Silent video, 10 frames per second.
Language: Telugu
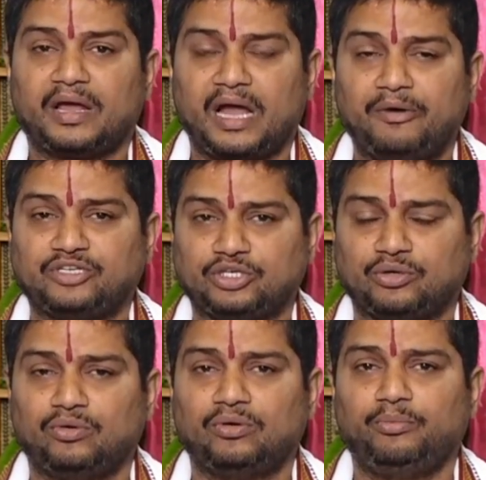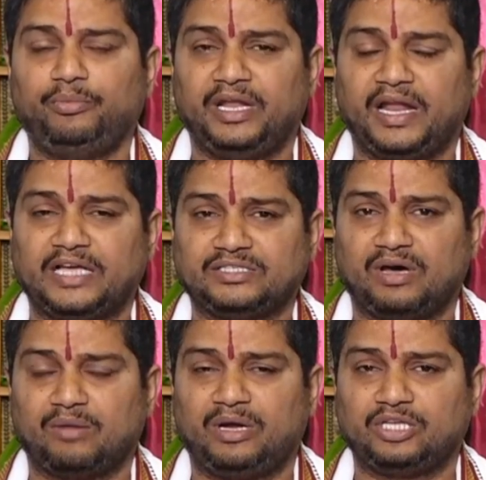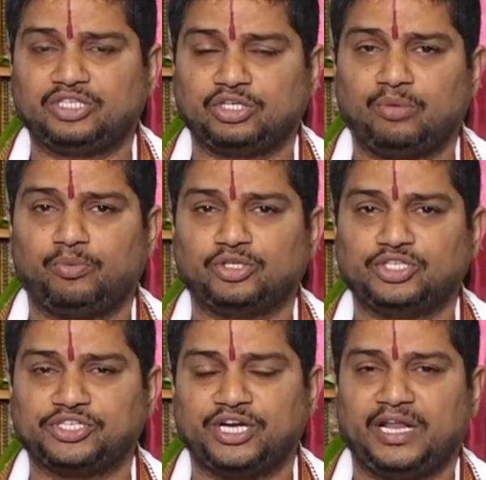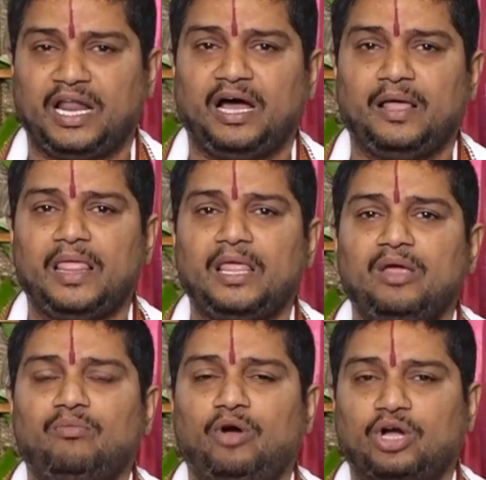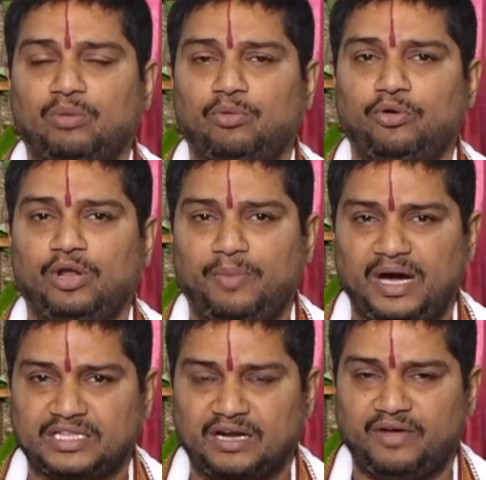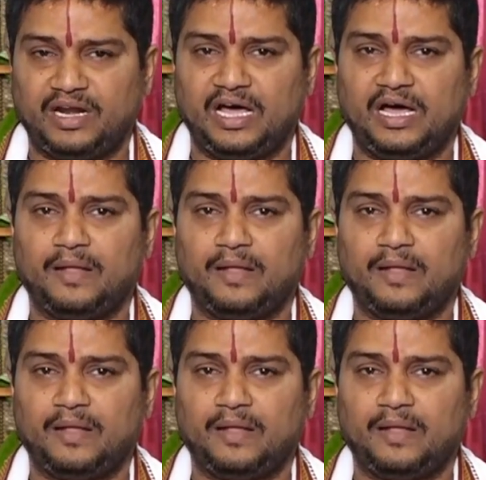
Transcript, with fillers: రావి చెట్టును మీనరాశి వారు మర్రి చెట్టును పూజించినట్లా మొక్కను భూమిలో పాతడం వల్ల